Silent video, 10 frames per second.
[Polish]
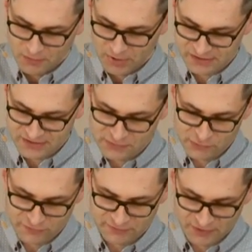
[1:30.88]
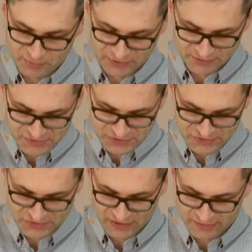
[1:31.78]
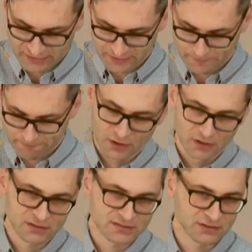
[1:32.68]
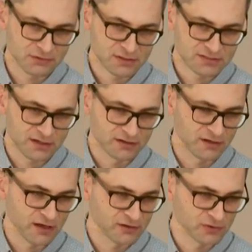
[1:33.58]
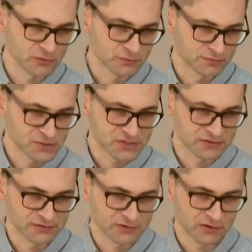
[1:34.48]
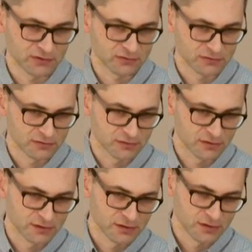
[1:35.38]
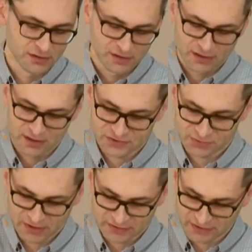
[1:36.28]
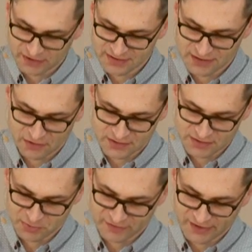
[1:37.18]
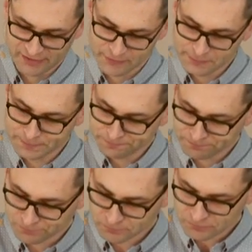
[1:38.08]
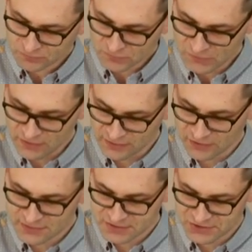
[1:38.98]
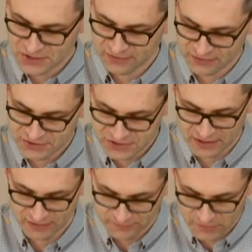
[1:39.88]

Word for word: Parę słów i potem jeszcze też dalej. To jest sytuacja, kiedy anioł przyszedł do Elżbiety, tak? I zapowiadał narodzenie się Jana Chrzciciela.